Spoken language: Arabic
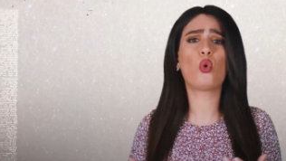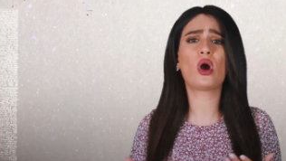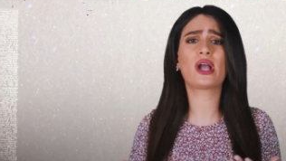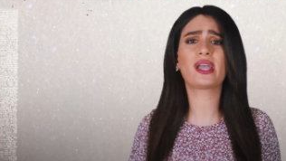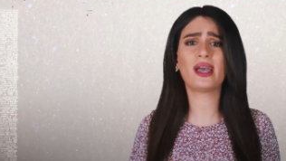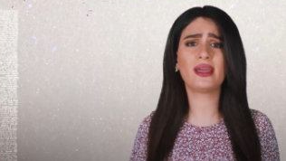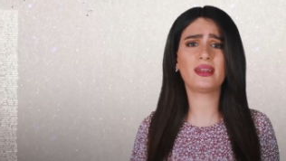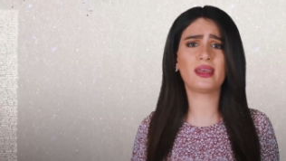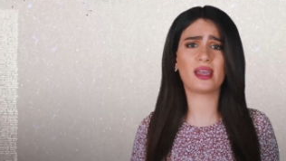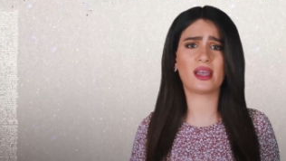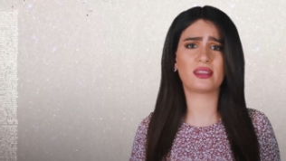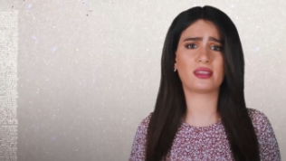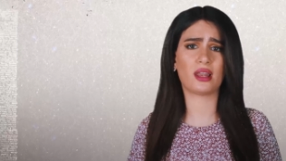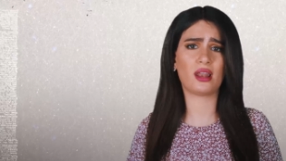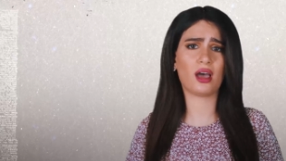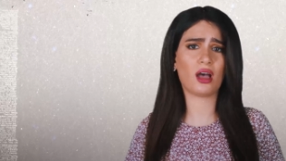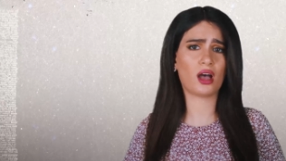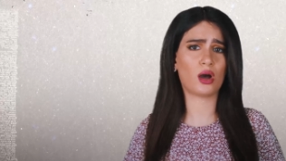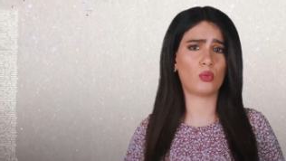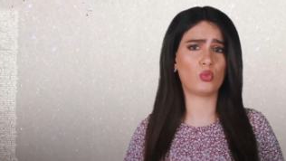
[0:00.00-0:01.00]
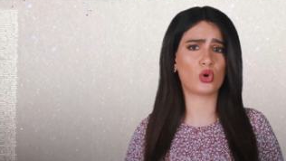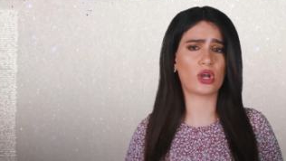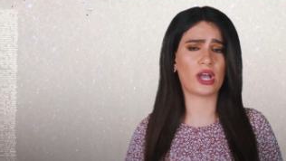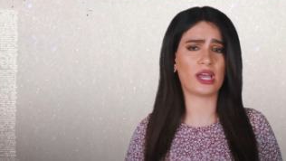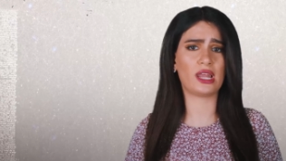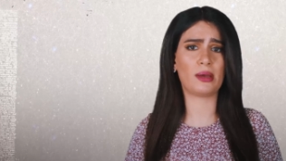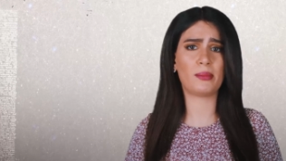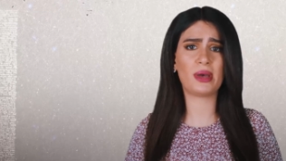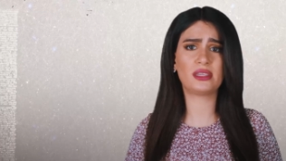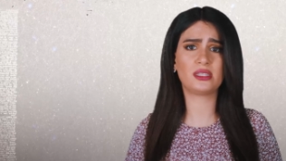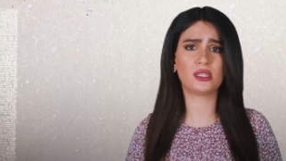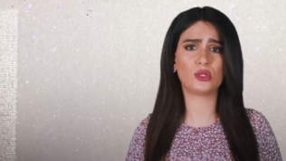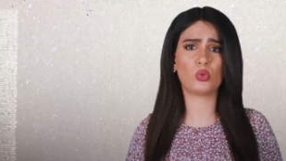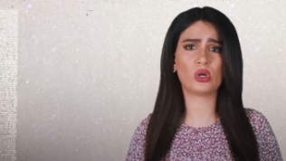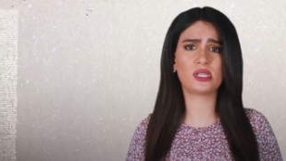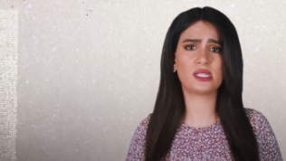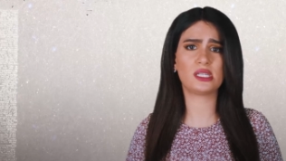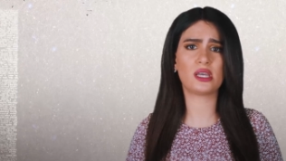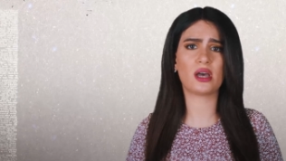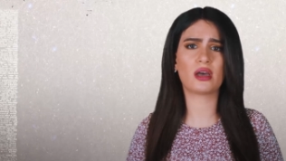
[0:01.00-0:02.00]
وكان يتلقى مكالمات
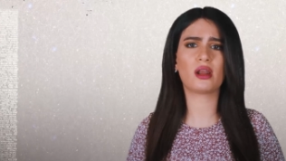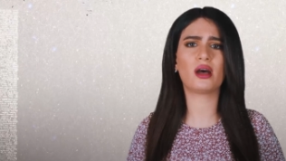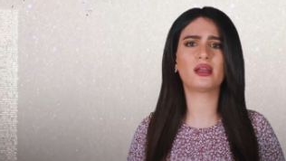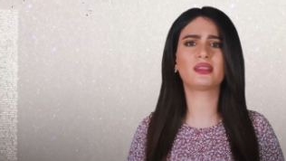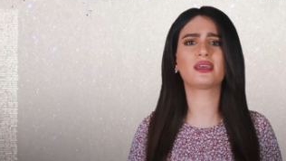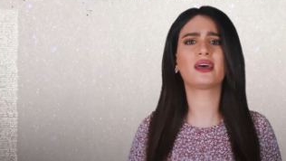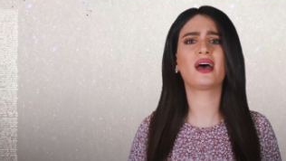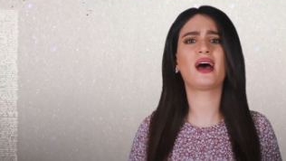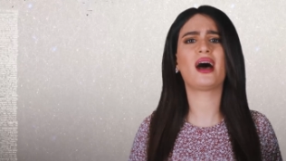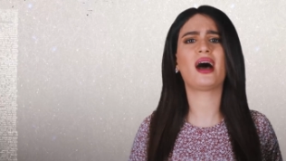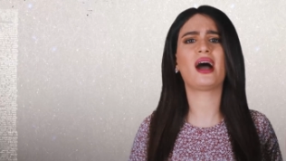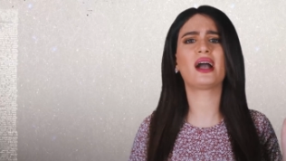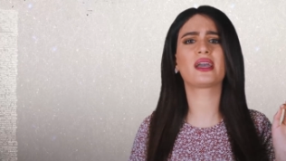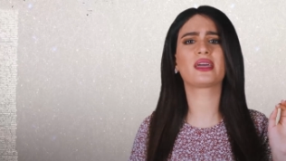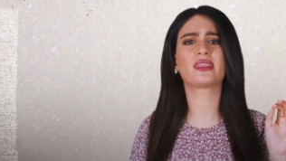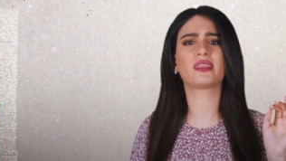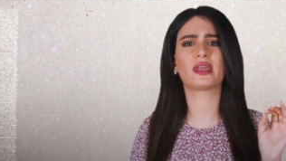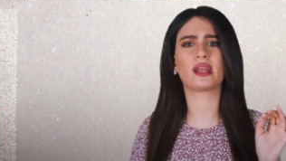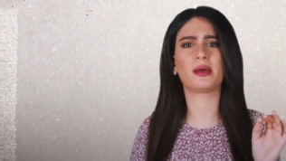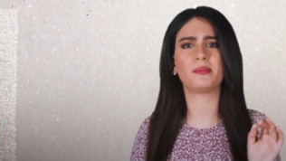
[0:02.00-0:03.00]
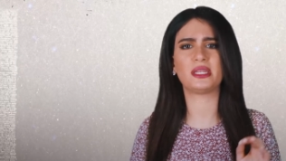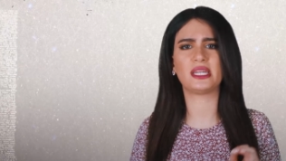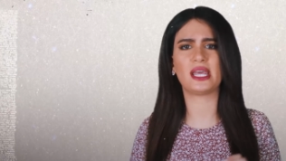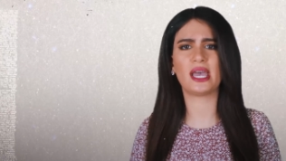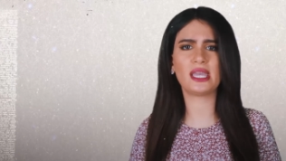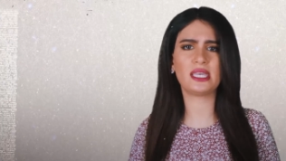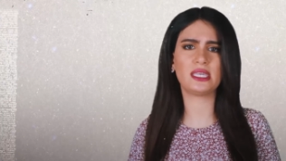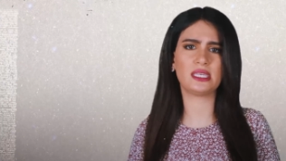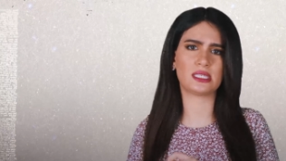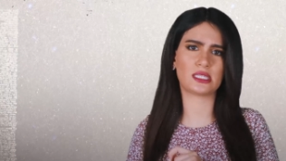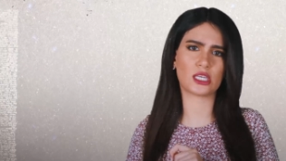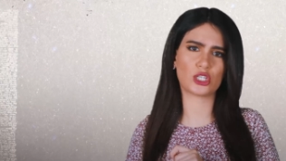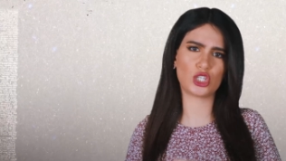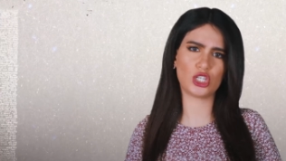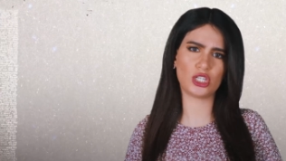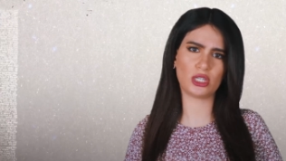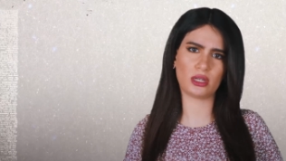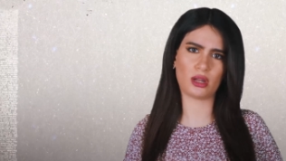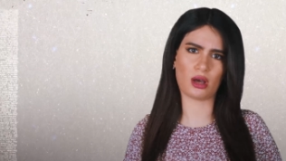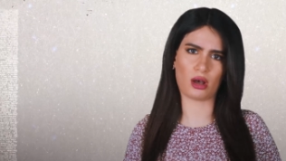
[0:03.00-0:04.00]
وزيارات أكثر من أي
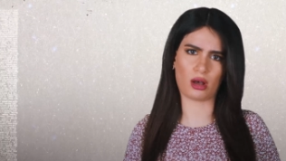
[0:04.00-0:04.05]
سجين